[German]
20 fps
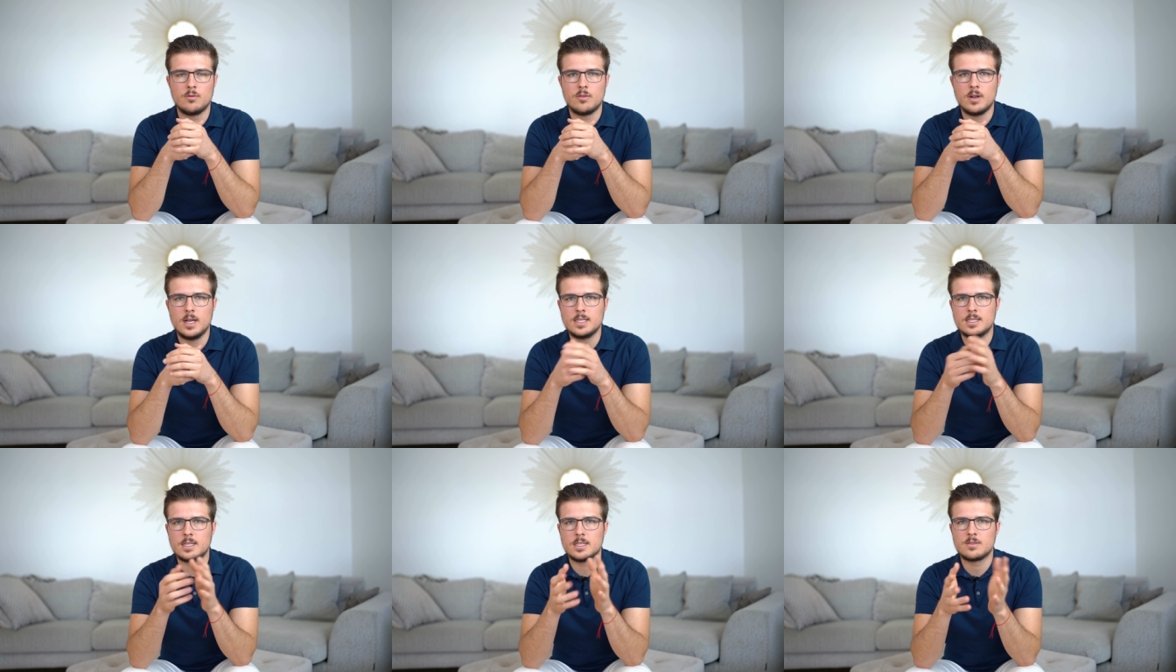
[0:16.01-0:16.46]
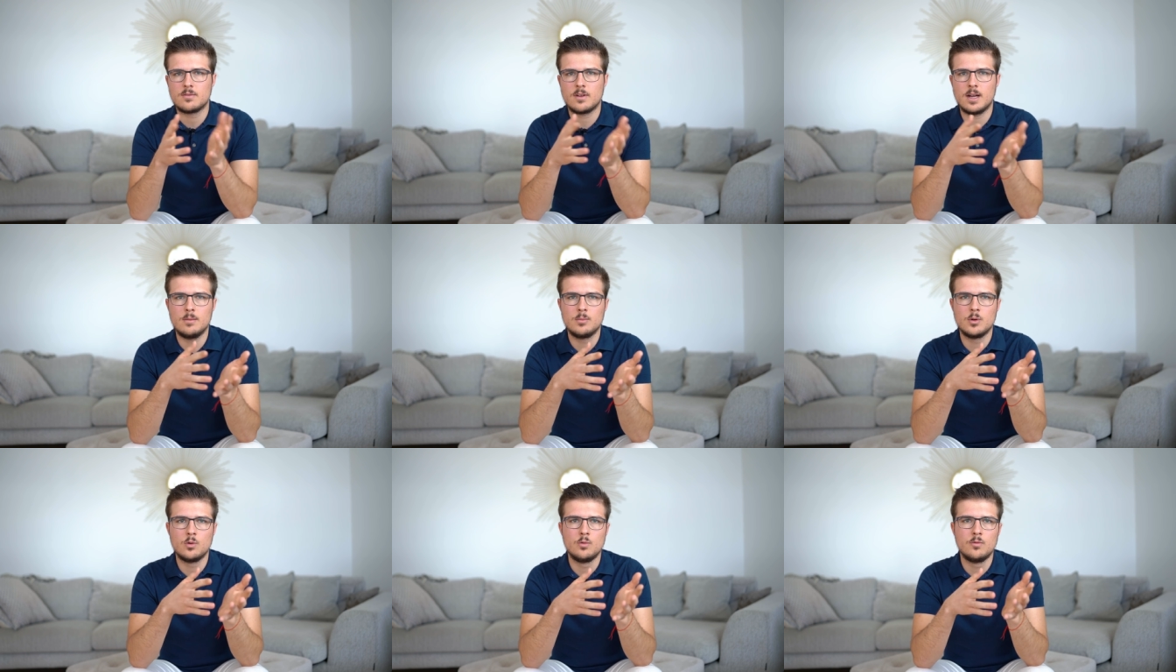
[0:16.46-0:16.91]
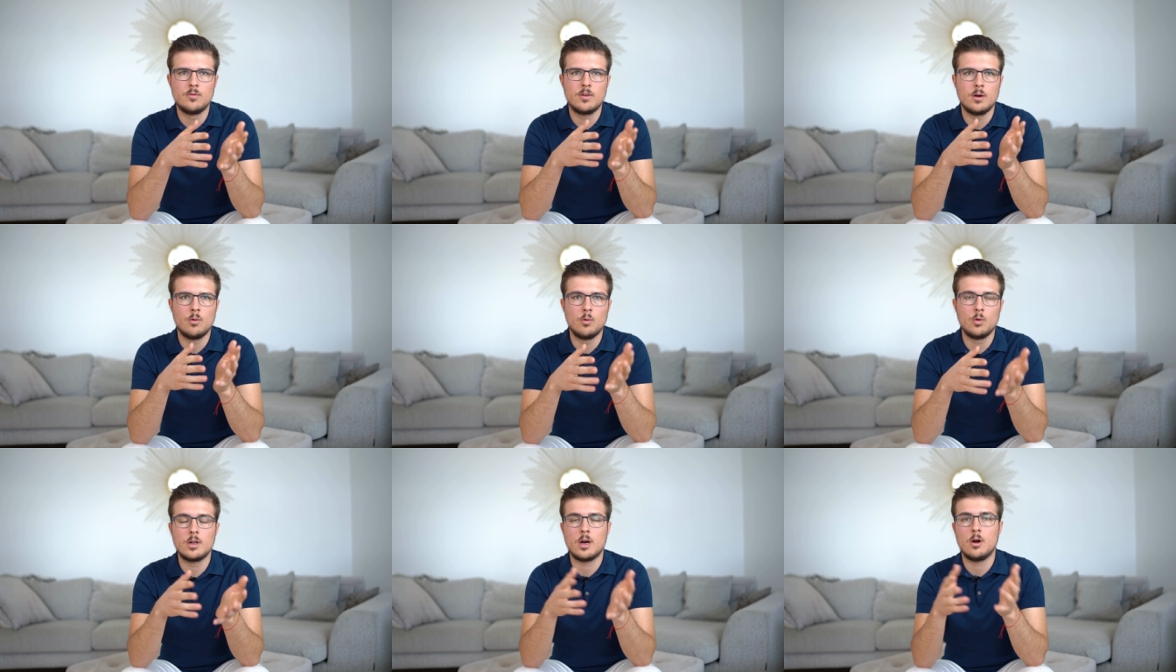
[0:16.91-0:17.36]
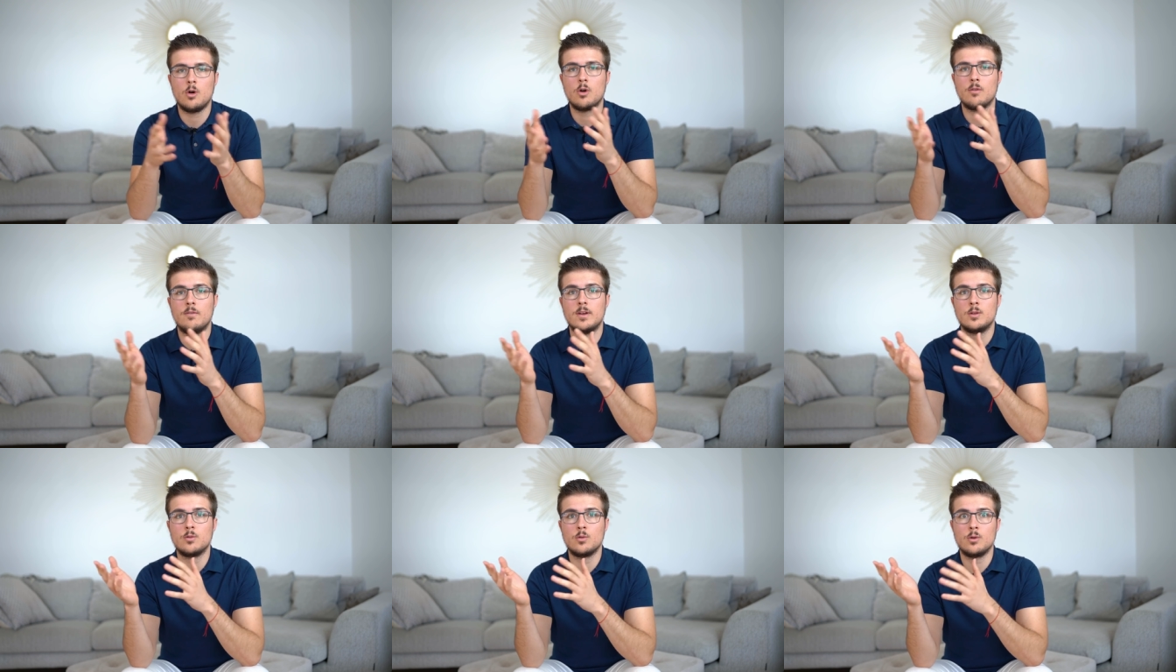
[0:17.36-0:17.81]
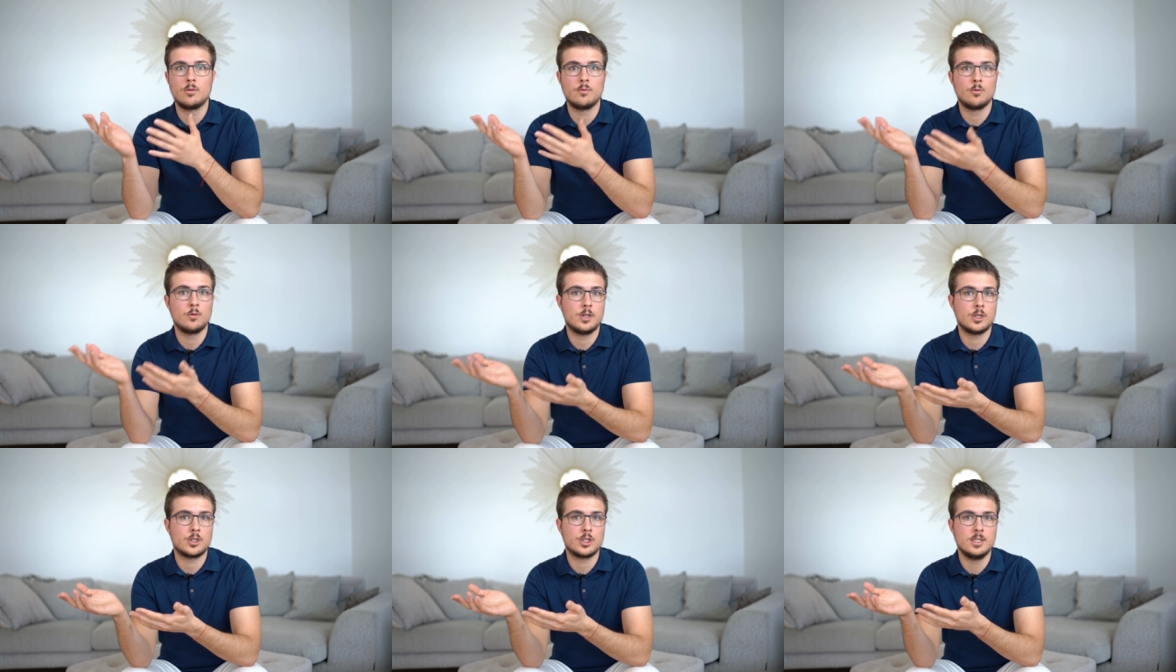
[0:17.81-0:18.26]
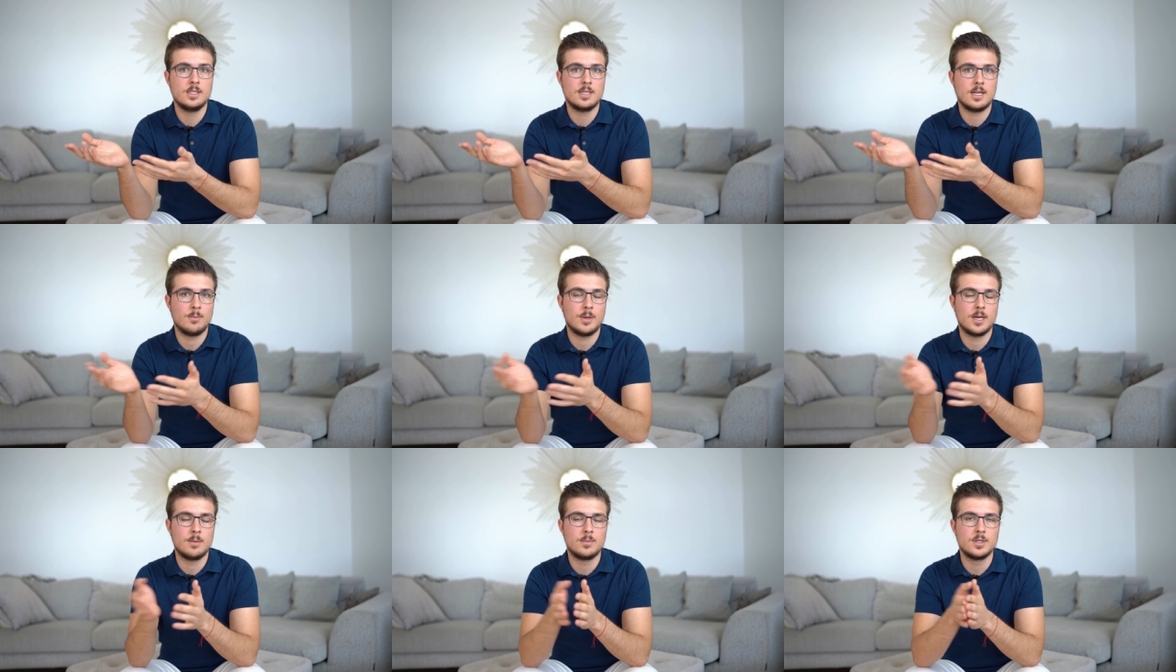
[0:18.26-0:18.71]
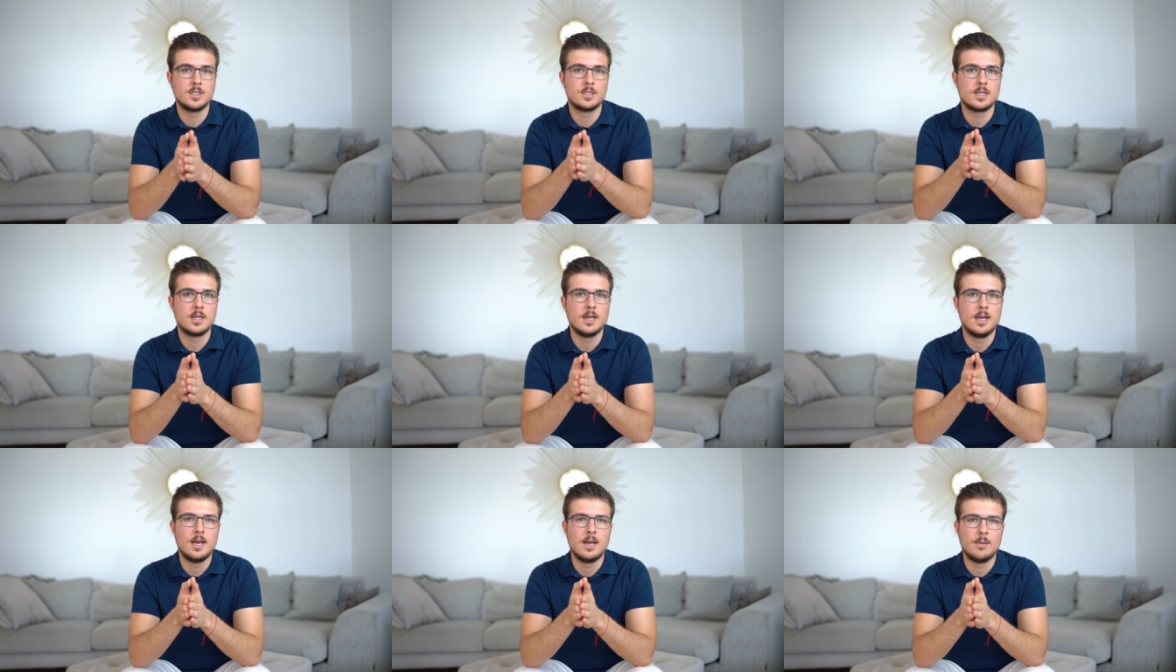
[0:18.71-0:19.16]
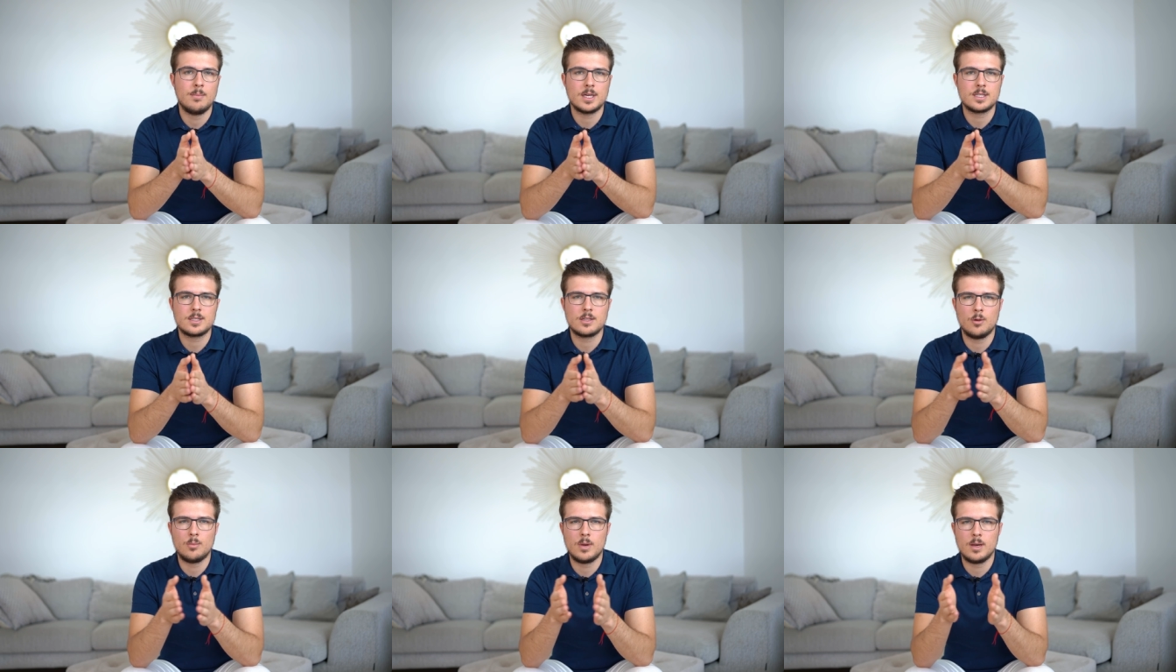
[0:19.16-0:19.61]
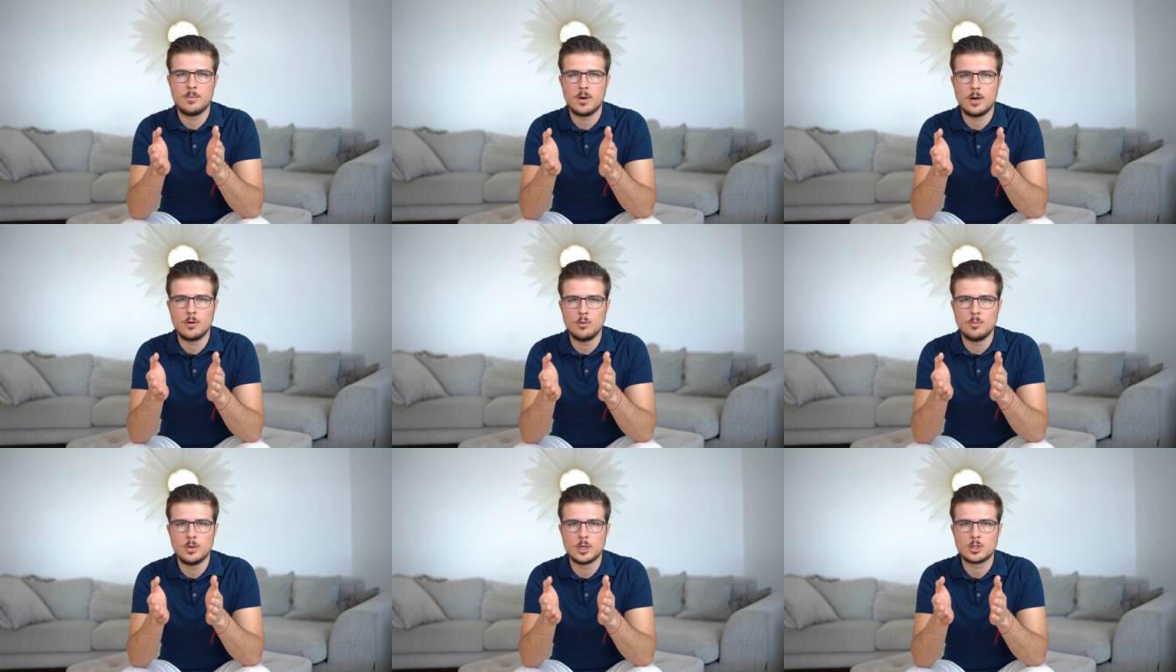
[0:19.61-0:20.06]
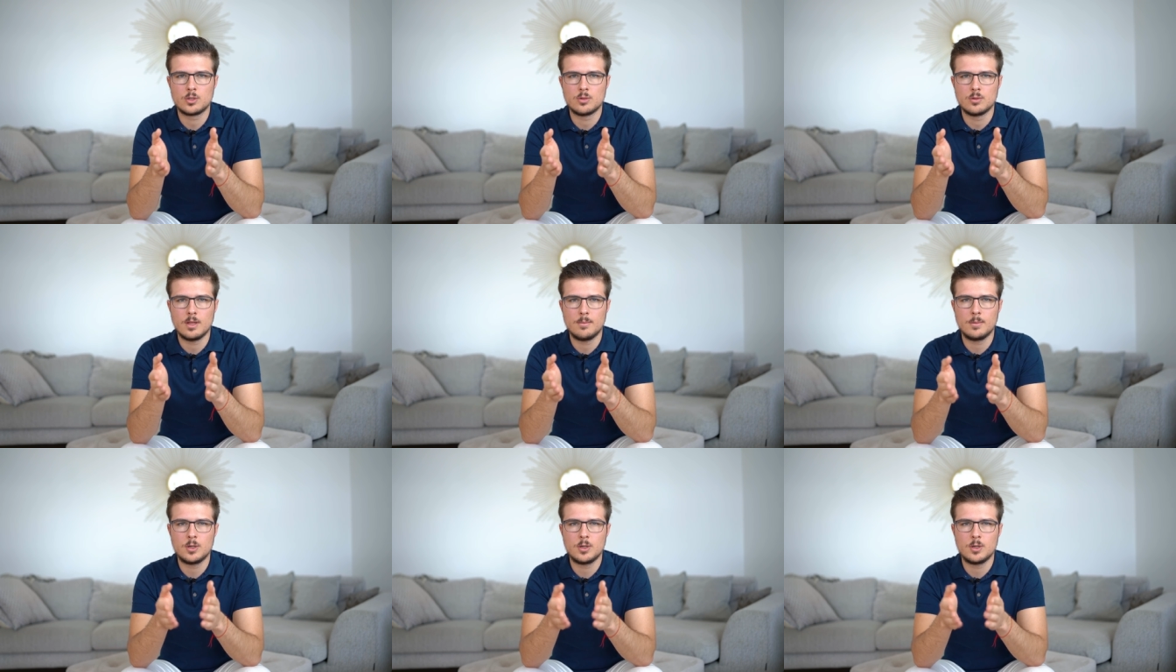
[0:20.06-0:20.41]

Vielleicht als Freiberufler oder auch wenn du irgendwo in der Schichtarbeit bist, machst du auch mal ein paar Überstunden.